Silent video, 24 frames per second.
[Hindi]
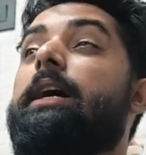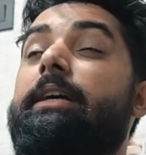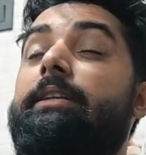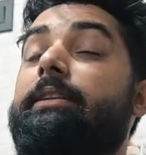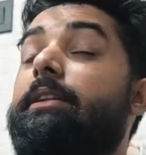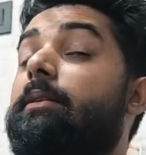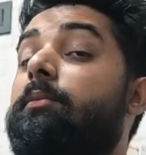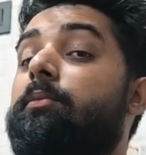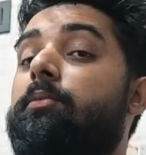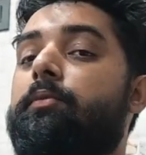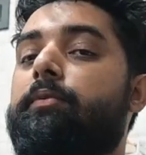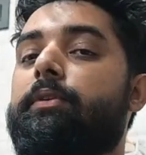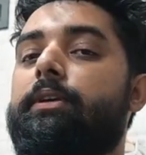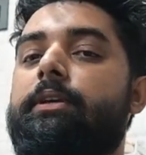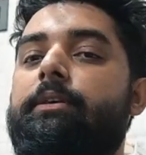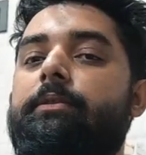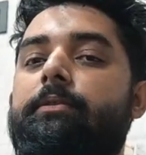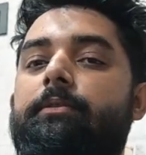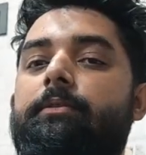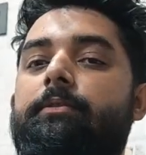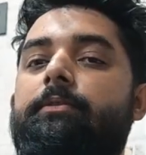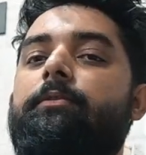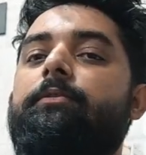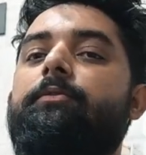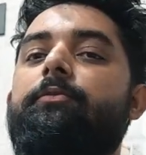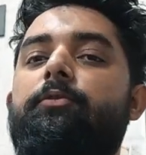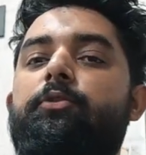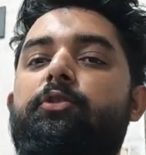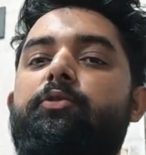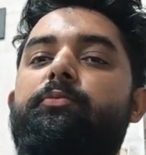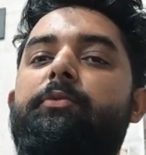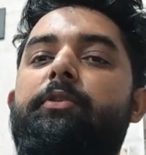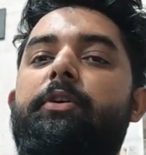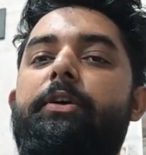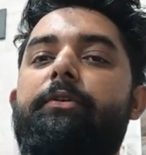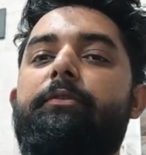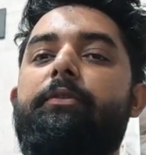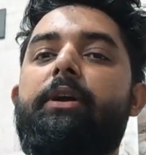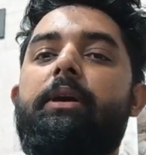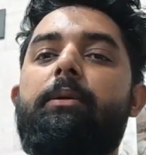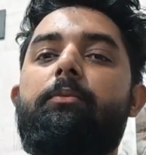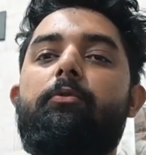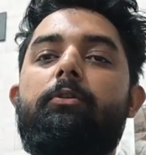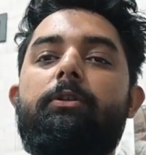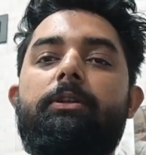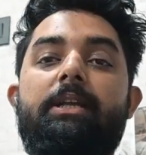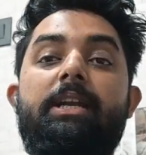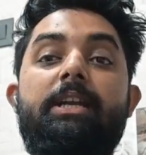अदर मूवी उसमें एक
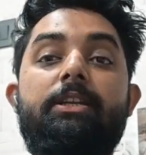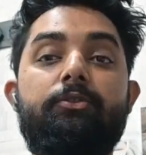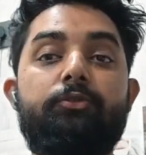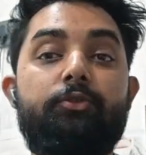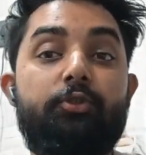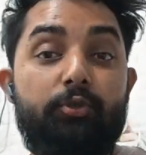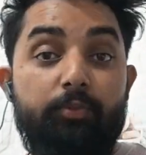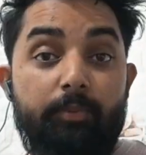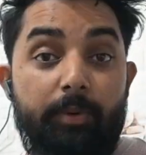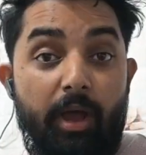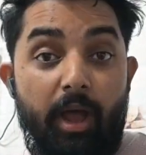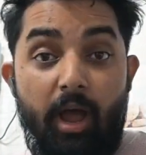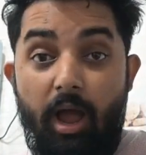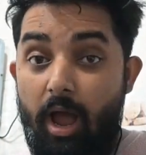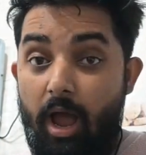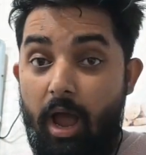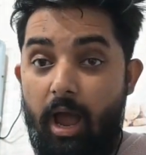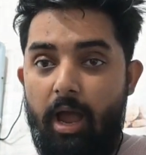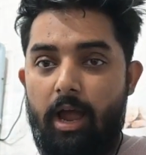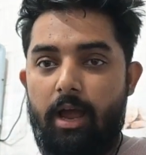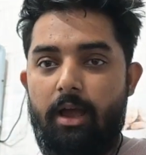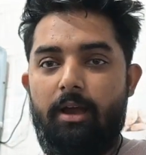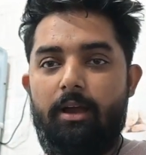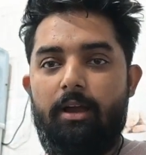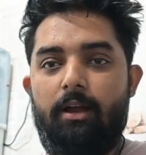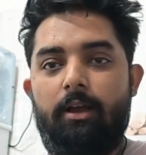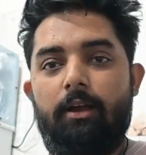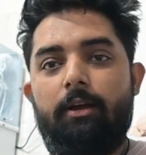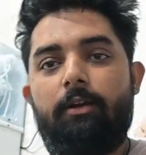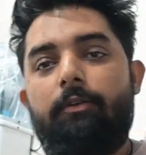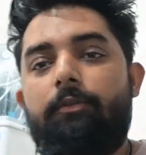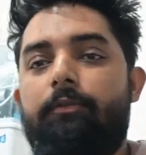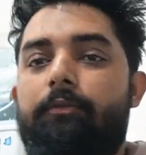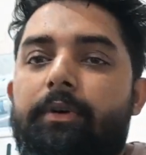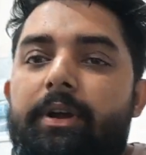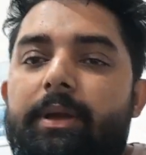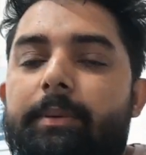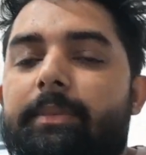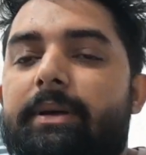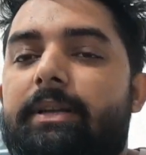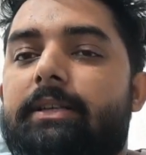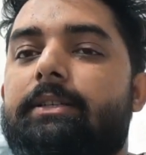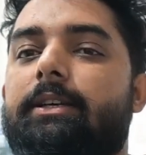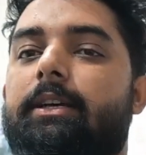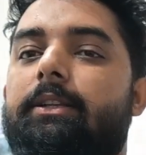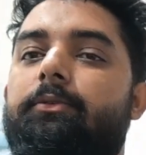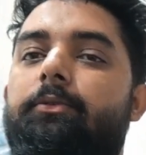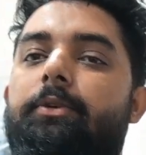वर्ड बोलता है ना चुत्सपा वही
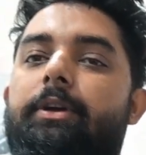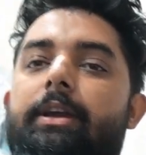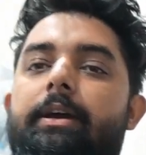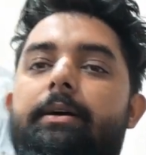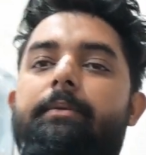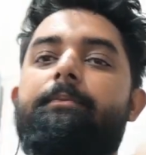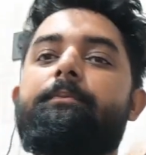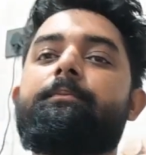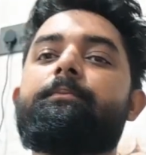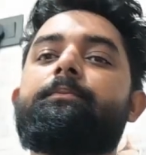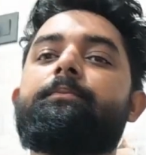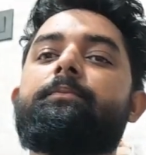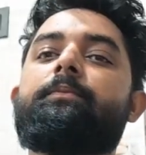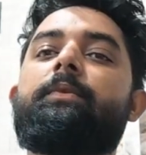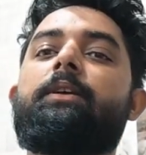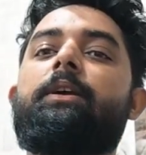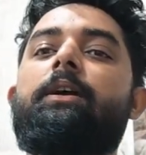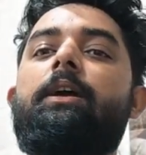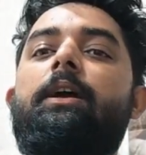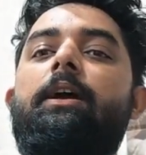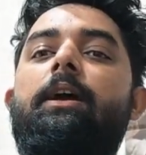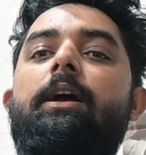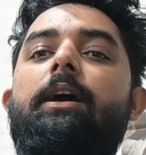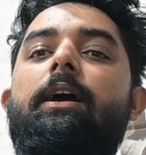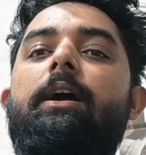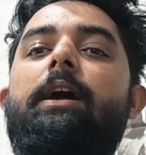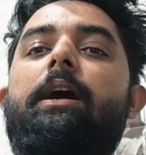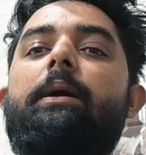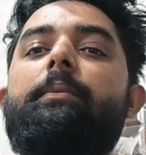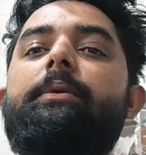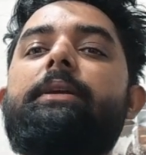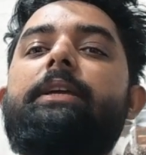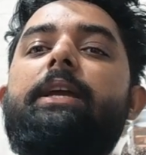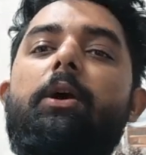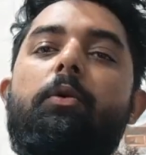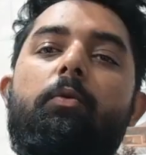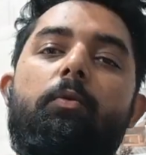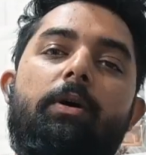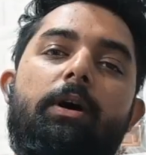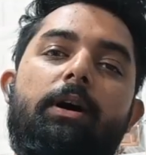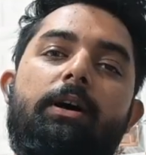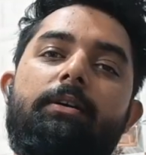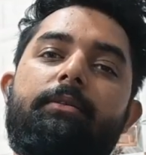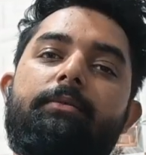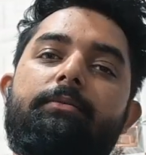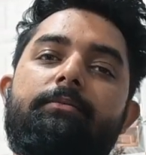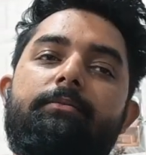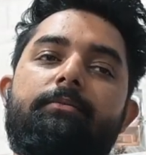मेरे साथ हो गया अभी क्या हुआ
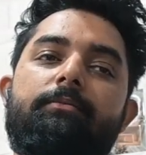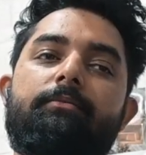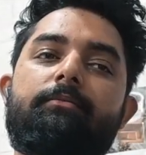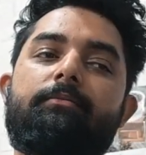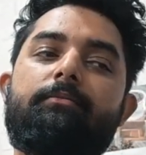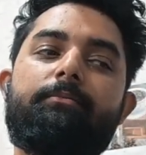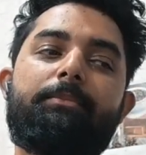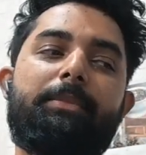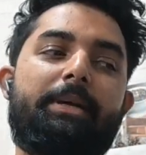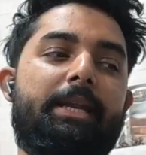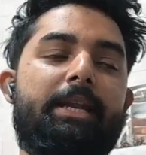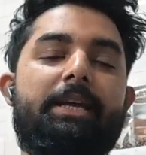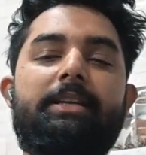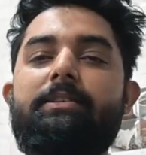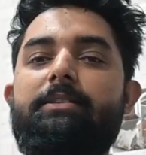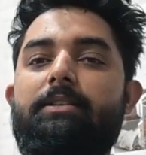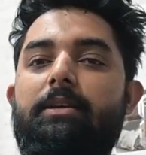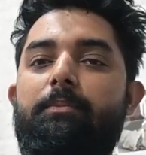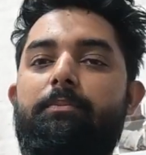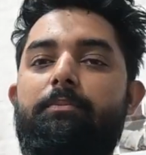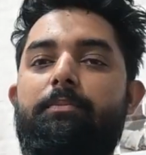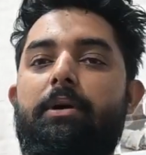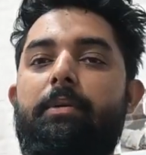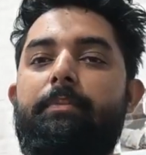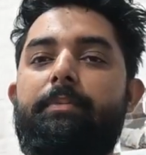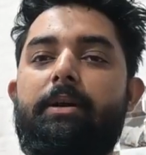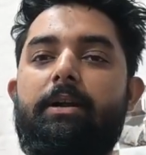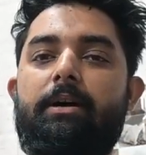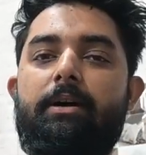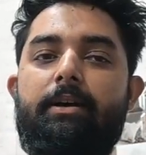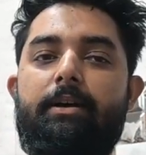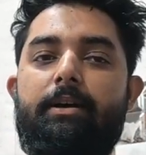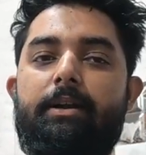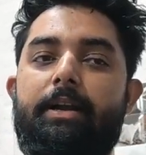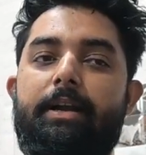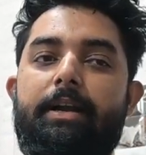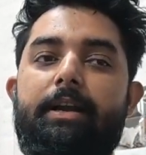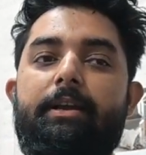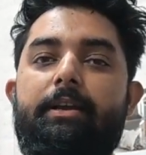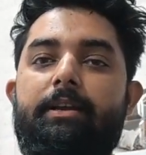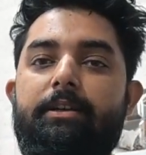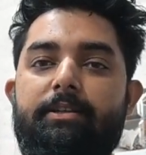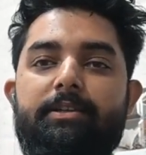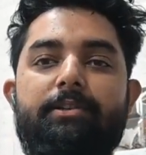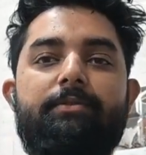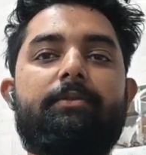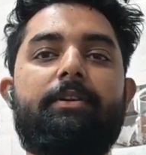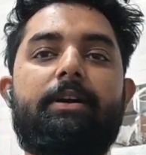मैंने सब अपना रेडी
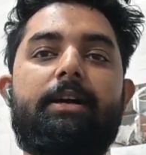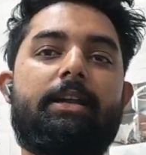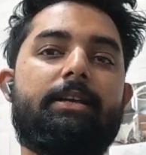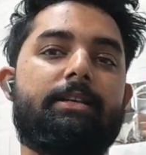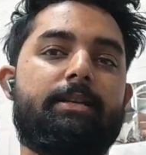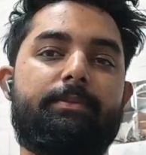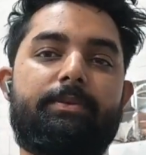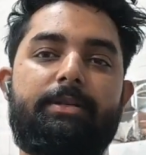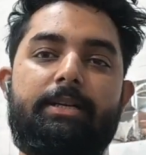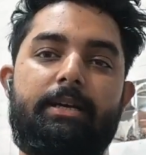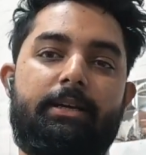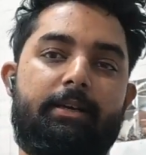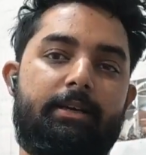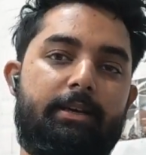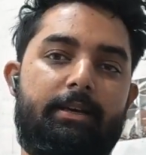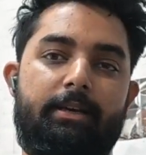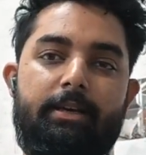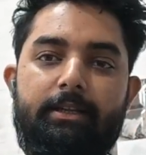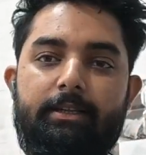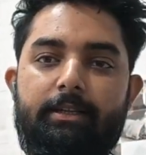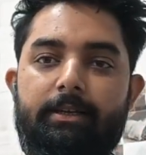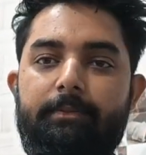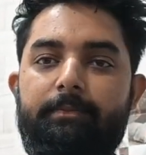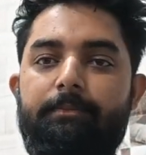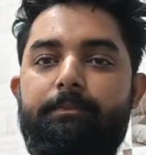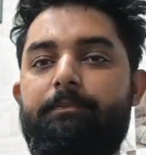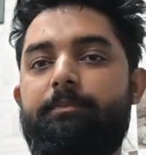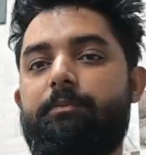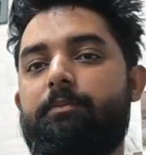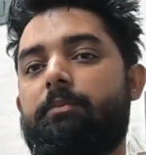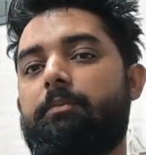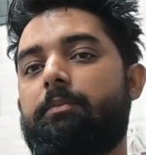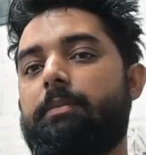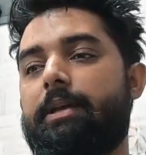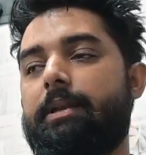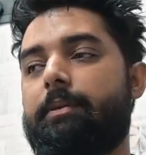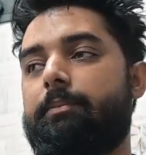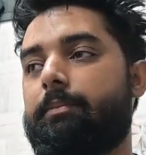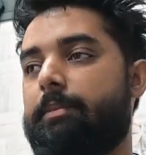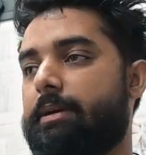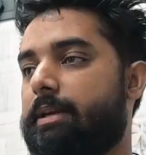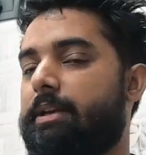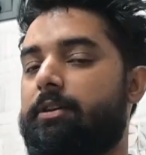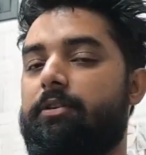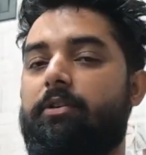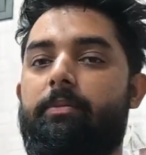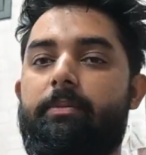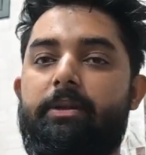किचन वगैरह सब सेट कर लिया था मेरे
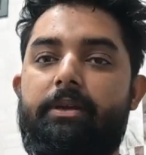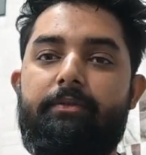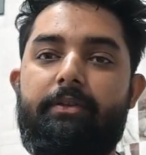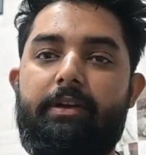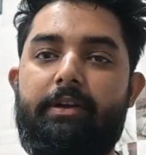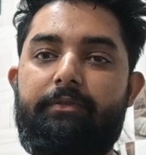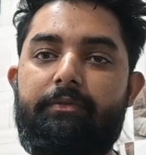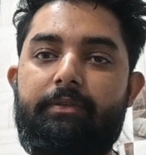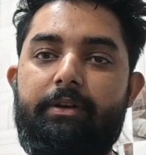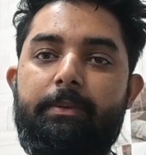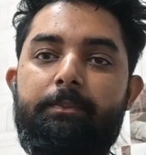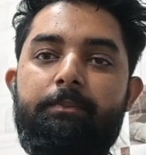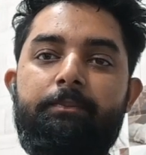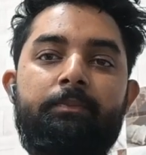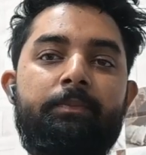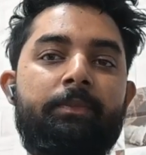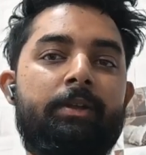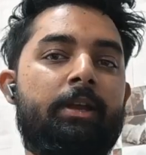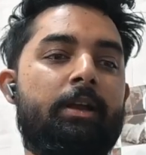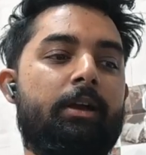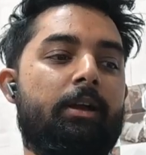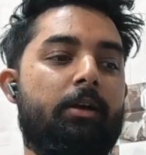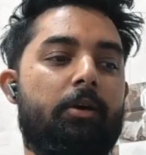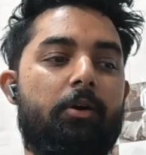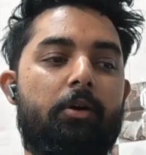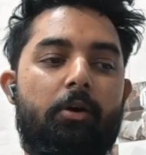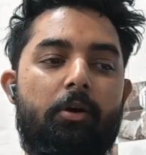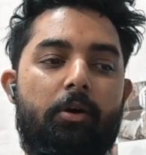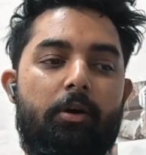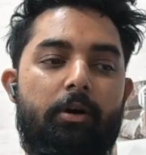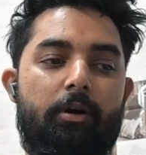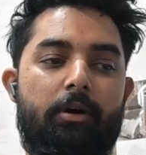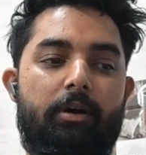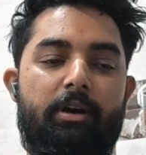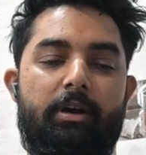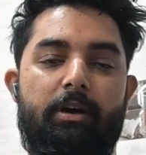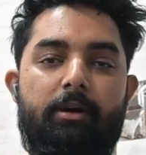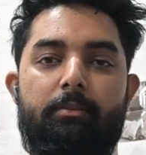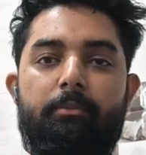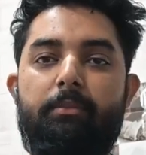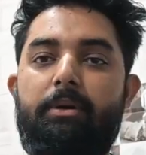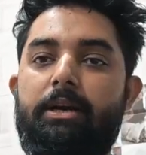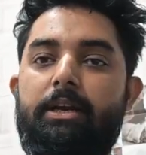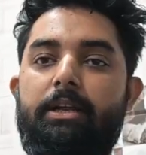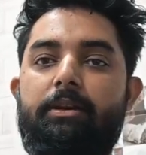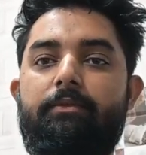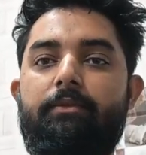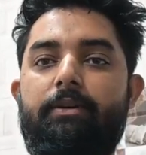मेरी और मेरी वाइफ ने और
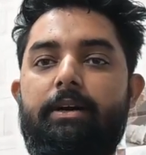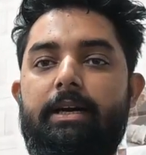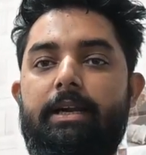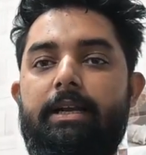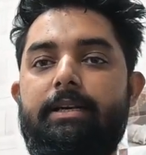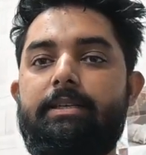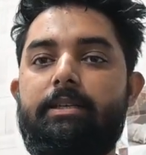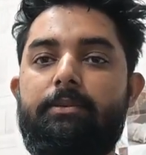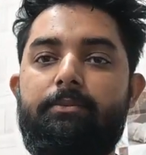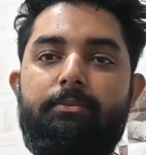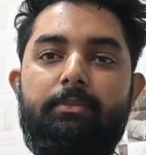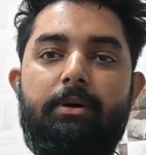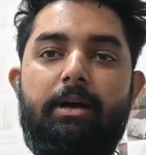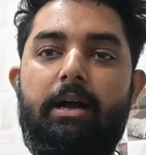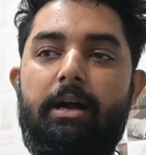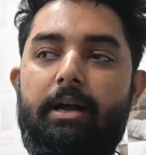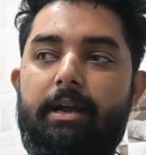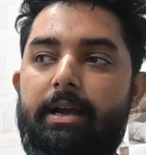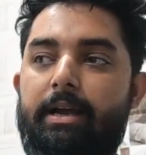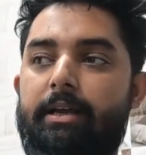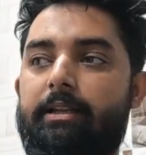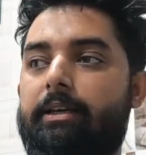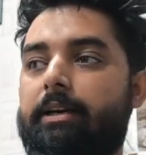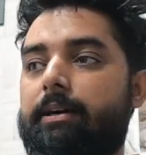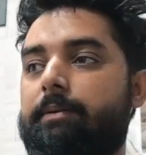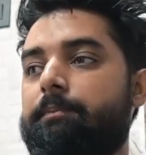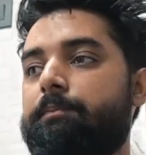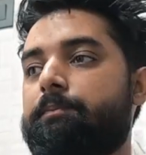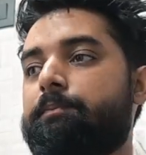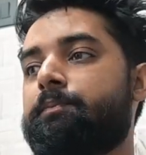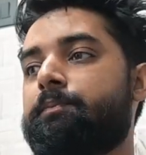मटन वगैरह सब आ गया था